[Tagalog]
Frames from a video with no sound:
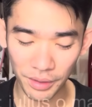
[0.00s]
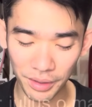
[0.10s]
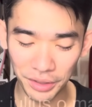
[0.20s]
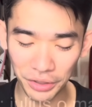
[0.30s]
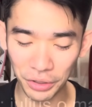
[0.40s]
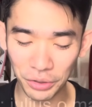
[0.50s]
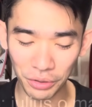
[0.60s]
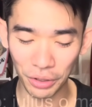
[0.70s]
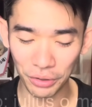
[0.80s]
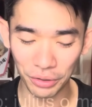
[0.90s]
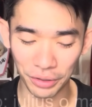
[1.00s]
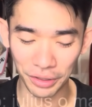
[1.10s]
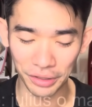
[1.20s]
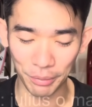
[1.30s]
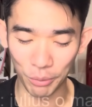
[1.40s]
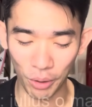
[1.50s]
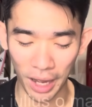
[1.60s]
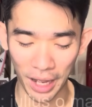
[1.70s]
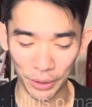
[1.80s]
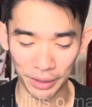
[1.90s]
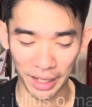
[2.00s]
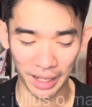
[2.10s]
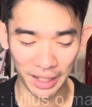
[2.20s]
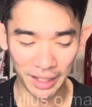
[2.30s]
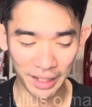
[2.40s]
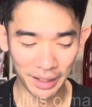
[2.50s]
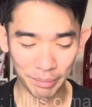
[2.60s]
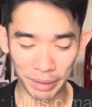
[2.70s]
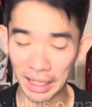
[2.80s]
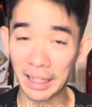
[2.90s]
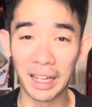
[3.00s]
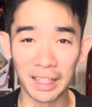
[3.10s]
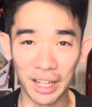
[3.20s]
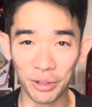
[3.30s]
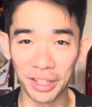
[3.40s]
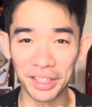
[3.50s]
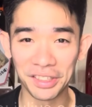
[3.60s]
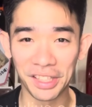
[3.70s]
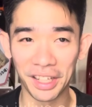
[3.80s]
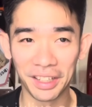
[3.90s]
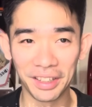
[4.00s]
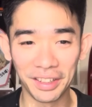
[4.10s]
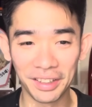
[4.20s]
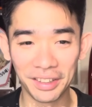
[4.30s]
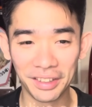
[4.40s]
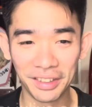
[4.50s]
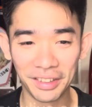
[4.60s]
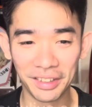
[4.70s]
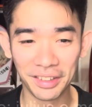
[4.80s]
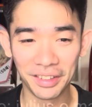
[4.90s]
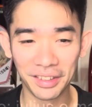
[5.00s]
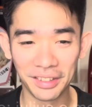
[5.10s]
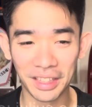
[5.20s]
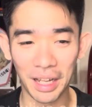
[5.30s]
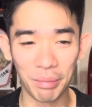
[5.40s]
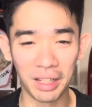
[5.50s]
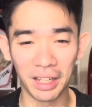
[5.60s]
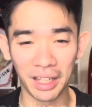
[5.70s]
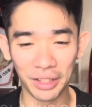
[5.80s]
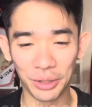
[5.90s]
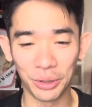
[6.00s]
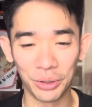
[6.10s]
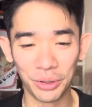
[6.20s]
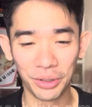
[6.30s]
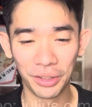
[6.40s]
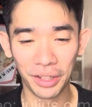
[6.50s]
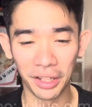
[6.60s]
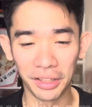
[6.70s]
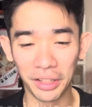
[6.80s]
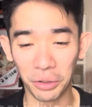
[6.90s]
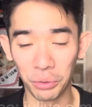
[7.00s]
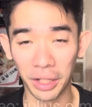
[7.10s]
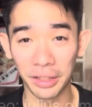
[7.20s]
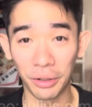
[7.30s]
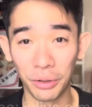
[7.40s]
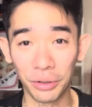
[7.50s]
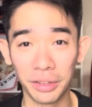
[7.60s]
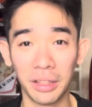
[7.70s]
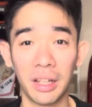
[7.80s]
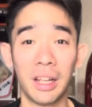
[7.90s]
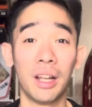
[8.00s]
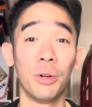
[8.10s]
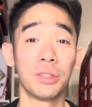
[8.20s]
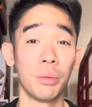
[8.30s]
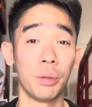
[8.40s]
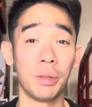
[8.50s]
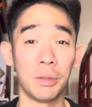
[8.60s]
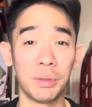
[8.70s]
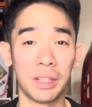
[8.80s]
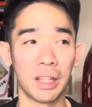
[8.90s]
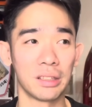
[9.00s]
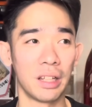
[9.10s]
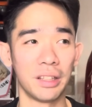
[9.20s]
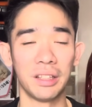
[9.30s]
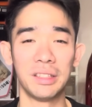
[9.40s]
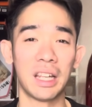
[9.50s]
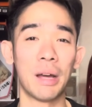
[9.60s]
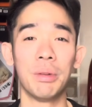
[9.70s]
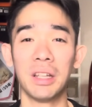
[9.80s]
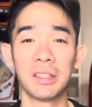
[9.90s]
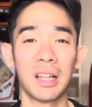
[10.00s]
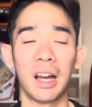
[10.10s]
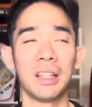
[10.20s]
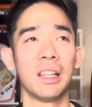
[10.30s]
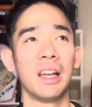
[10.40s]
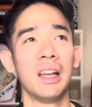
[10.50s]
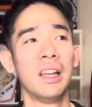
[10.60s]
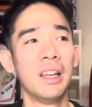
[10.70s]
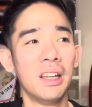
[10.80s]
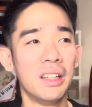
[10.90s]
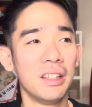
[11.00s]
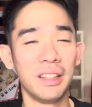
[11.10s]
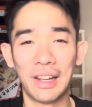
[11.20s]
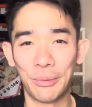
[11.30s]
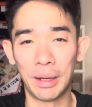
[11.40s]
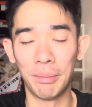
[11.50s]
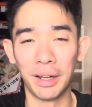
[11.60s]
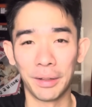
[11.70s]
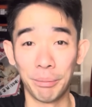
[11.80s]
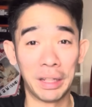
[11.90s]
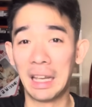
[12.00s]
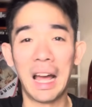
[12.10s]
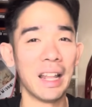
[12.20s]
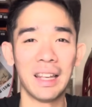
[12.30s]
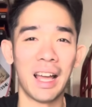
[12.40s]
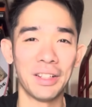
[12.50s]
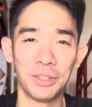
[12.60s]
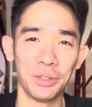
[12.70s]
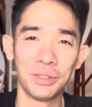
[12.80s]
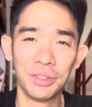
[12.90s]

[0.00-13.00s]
Six years old ako noon, isang buong araw na bigla na lang nila ginising. Sinabi nila ganito, And then nagulat ako, dinala na ako sa may Pilipinas. And then sinabi nila sa akin na hindi na ako babalik. Biglaan lahat yon